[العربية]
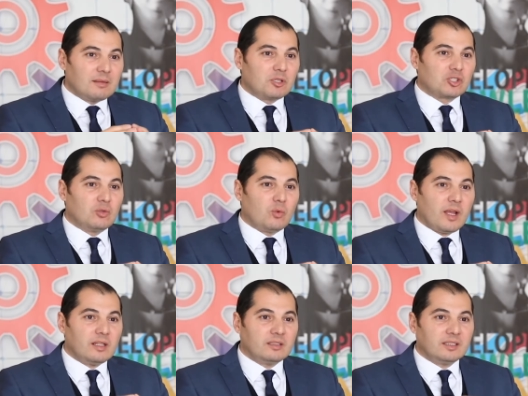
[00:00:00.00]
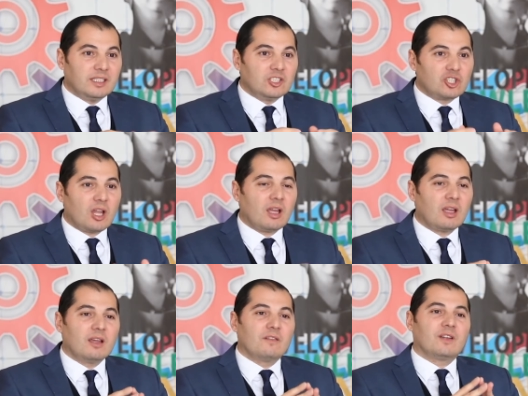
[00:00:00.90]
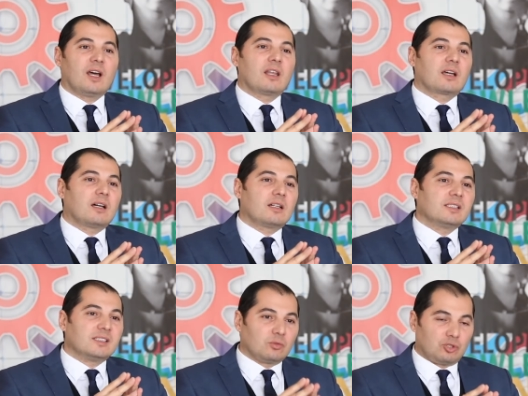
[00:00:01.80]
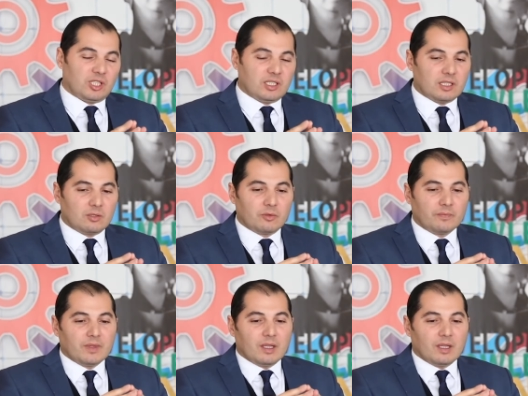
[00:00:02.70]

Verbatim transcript: باش الواحد ينجح في العلاقه الزوجيه ديالو